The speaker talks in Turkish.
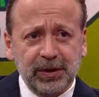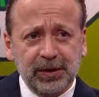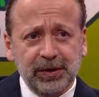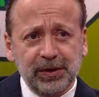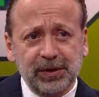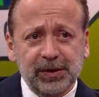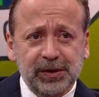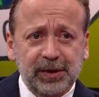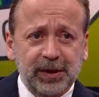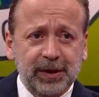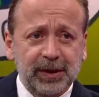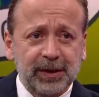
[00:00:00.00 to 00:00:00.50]

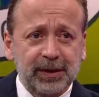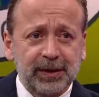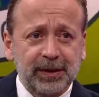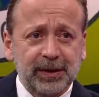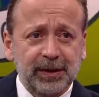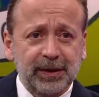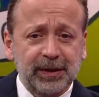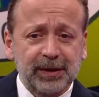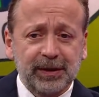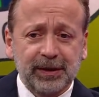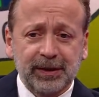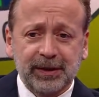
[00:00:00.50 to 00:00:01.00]
İşte
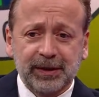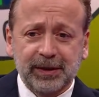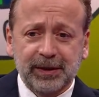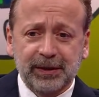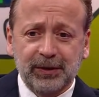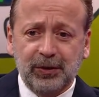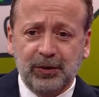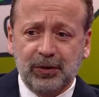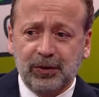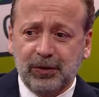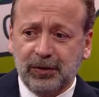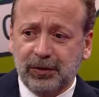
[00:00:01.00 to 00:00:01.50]
e,
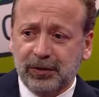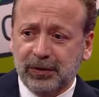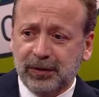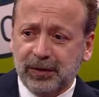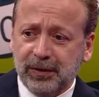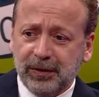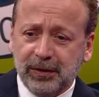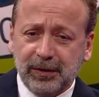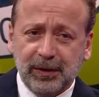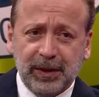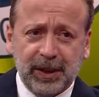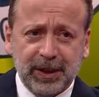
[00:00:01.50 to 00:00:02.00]
o
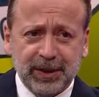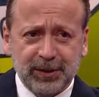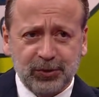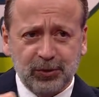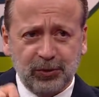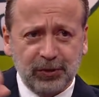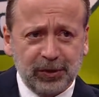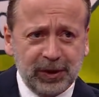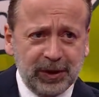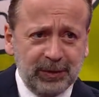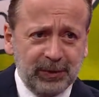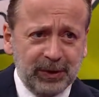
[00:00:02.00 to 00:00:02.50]

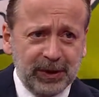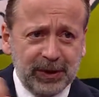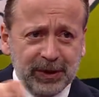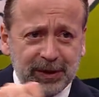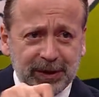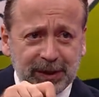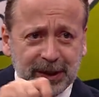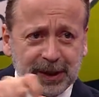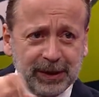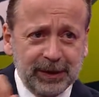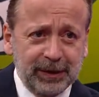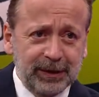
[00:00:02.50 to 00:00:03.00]
astronot gibi
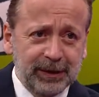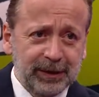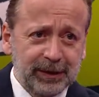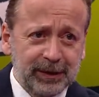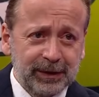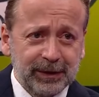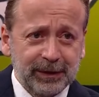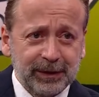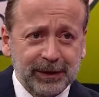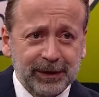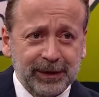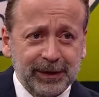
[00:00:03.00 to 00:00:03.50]
giyinen,
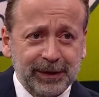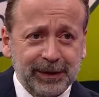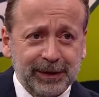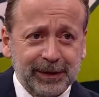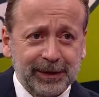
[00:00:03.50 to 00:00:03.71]
e,